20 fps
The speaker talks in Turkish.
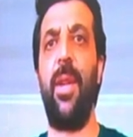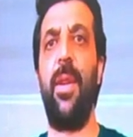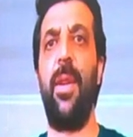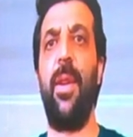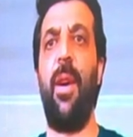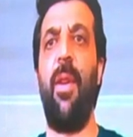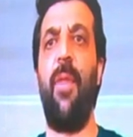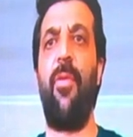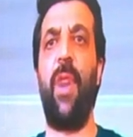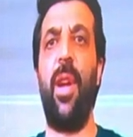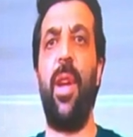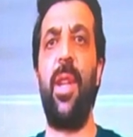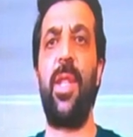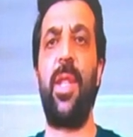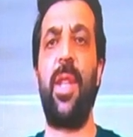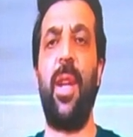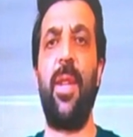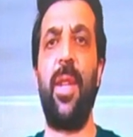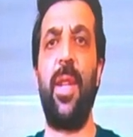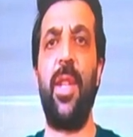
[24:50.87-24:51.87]

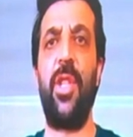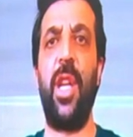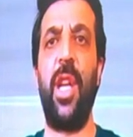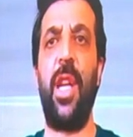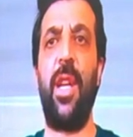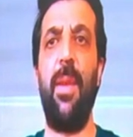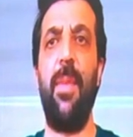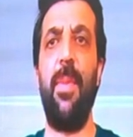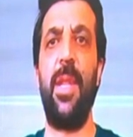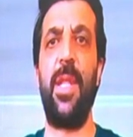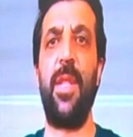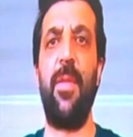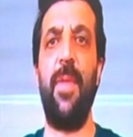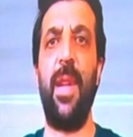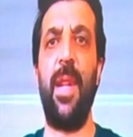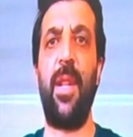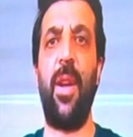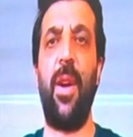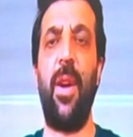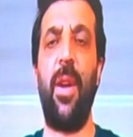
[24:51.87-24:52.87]
Afganistan'dan çekilmesi ve
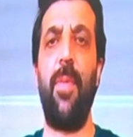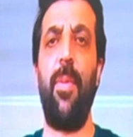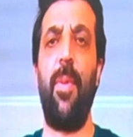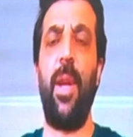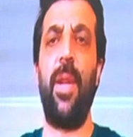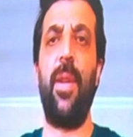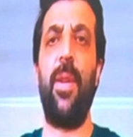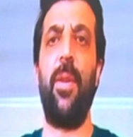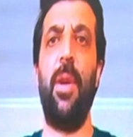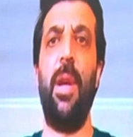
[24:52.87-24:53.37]
Taliban'ın